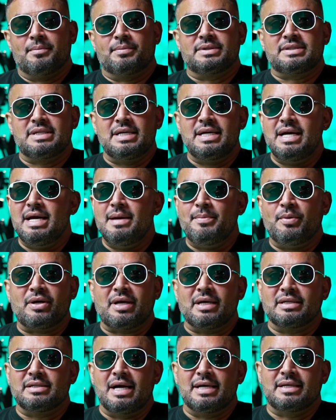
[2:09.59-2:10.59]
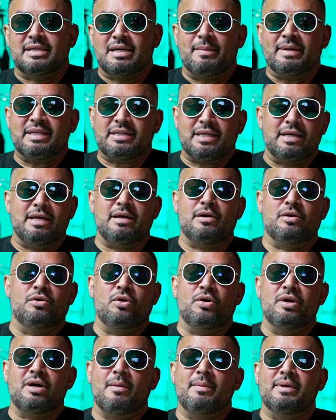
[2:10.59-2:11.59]
Sí, porque hay que mantener,
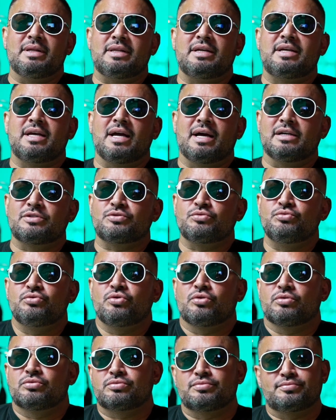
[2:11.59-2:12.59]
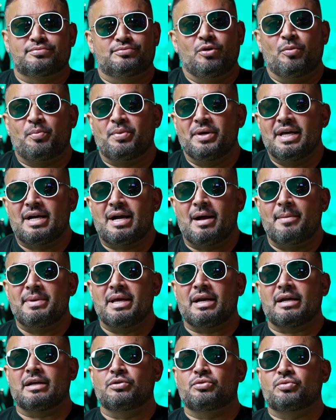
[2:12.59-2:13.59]
lógicamente, quién es uno. No puedes
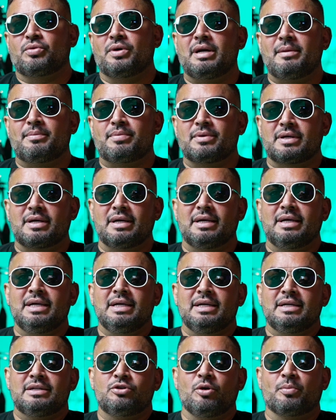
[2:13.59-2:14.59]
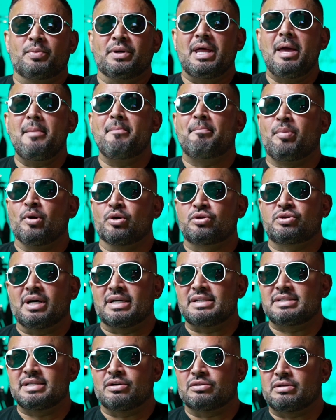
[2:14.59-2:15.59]
cambiar quién tú eres porque no puedes
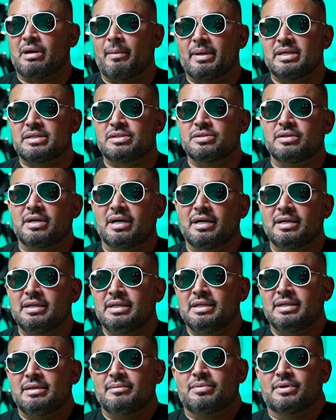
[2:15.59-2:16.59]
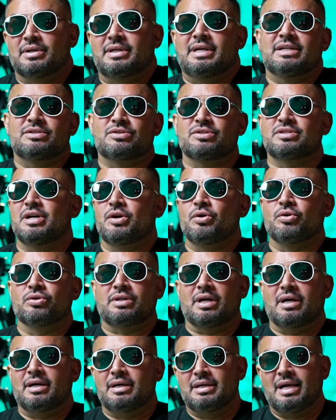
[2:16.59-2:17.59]
impostar ser otra persona, porque eso se
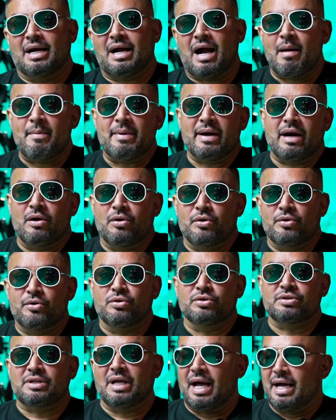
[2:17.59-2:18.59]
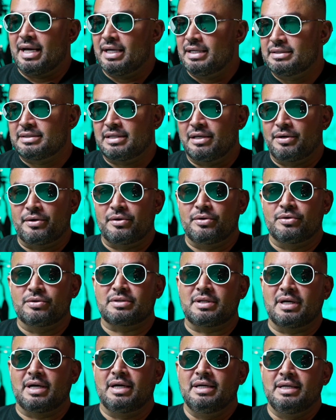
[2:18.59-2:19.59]
nota. La cámara lo nota, la gente lo
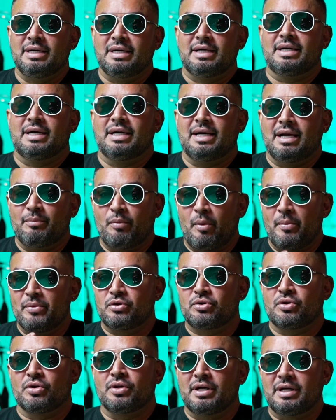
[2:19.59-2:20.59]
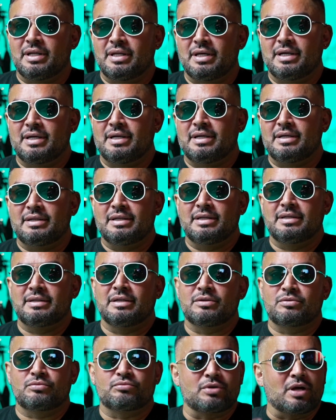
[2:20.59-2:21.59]
nota. al momento
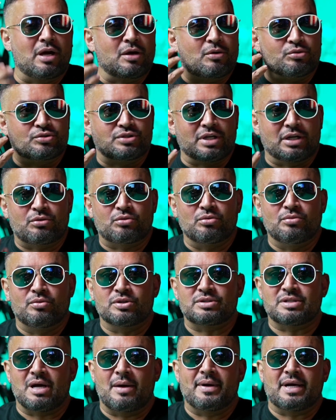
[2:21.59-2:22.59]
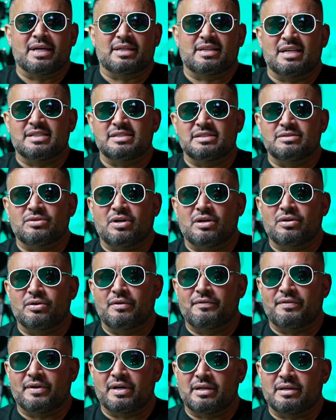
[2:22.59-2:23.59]
de, escuchar tu voz, saben que estás haciendo algo
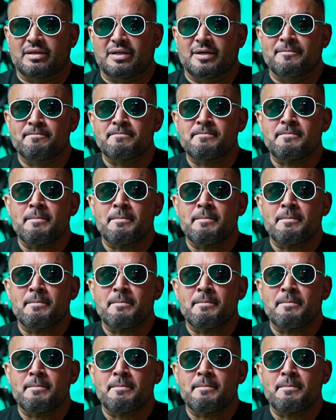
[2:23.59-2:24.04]
diferente.